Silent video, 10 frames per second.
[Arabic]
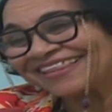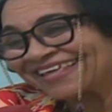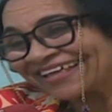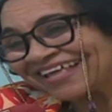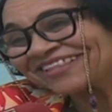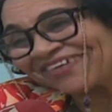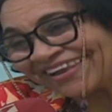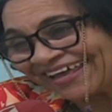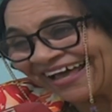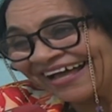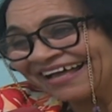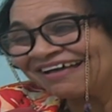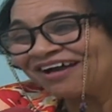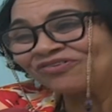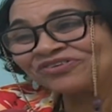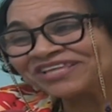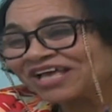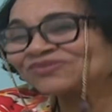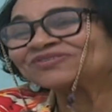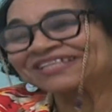هذه كانت فلاحة
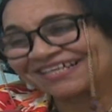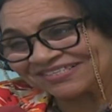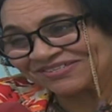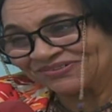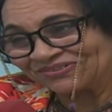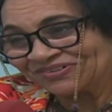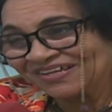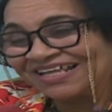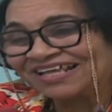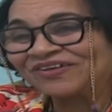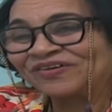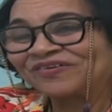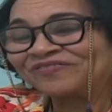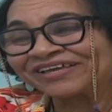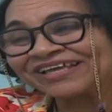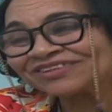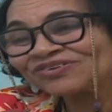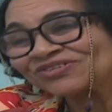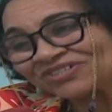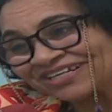ويديها زوزة تكسروا آه،
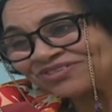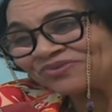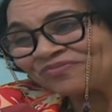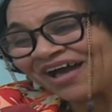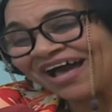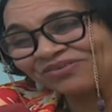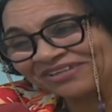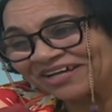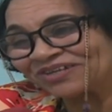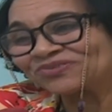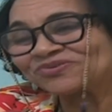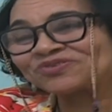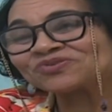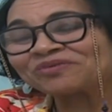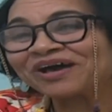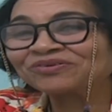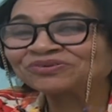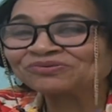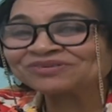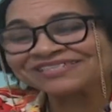فكانت تغزر صوابعها وتحرك صوابعها
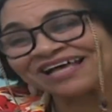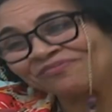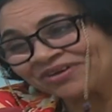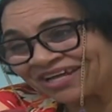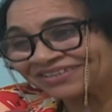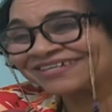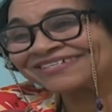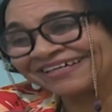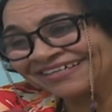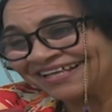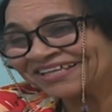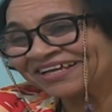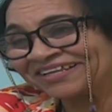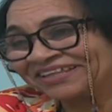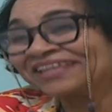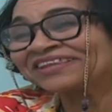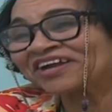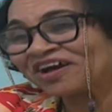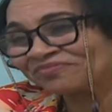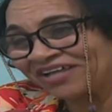وتقول زعما يا ترجع إيديا
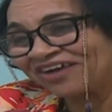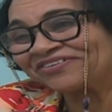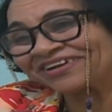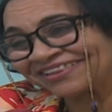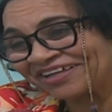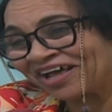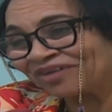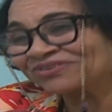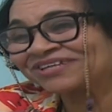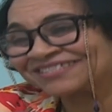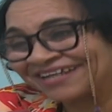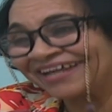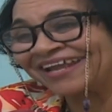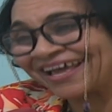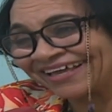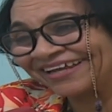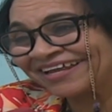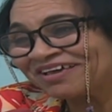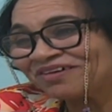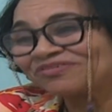للتراب تحفر التراب وتزرع
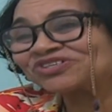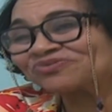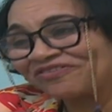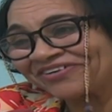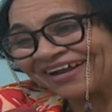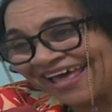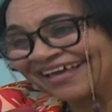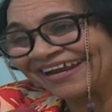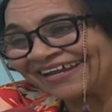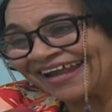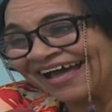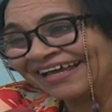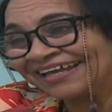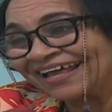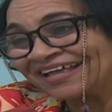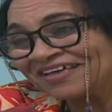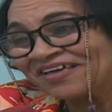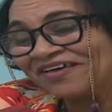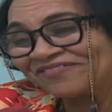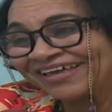الأكل باش نوفر الأكل للعائلة
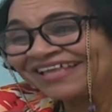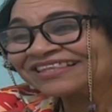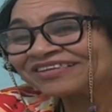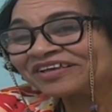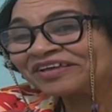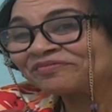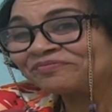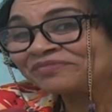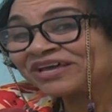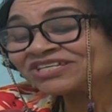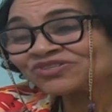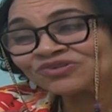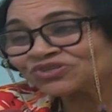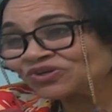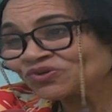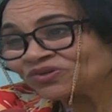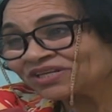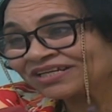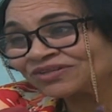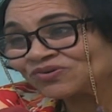فكانت ماهيش ماهيش تغزر
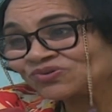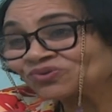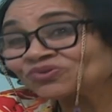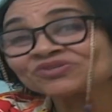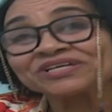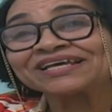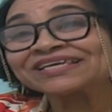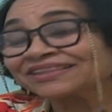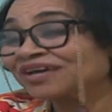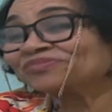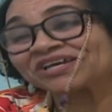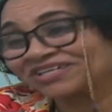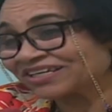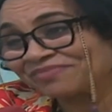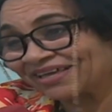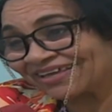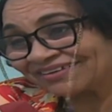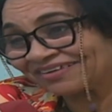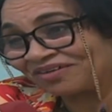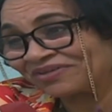الكسور تغزر هي تحب ترجع كما
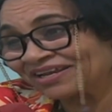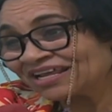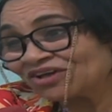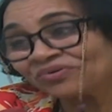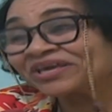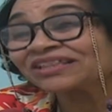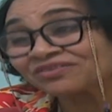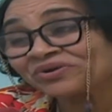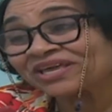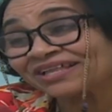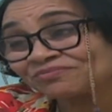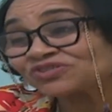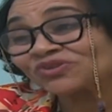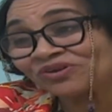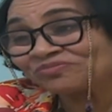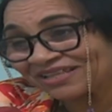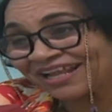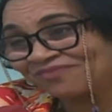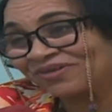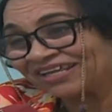كانت قبل وهي كانت وهي كانت باش تدخل بيت
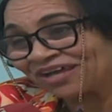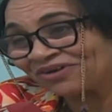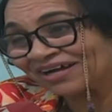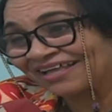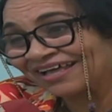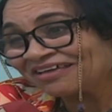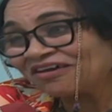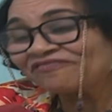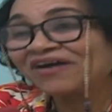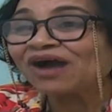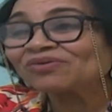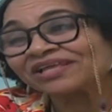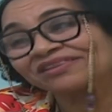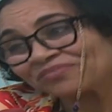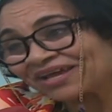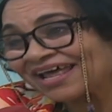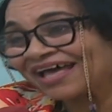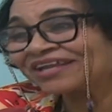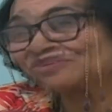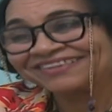العمليه وقتها فحاولت نطمئنها
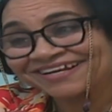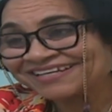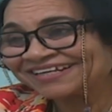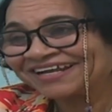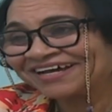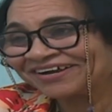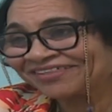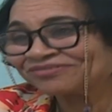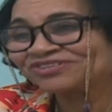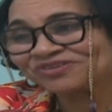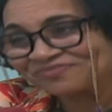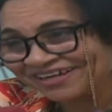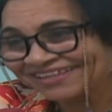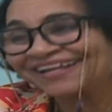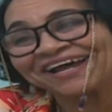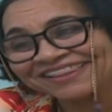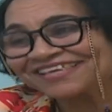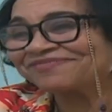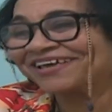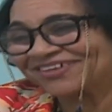انه ترجع للارض وتشم ريحه الارض
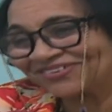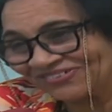كما هي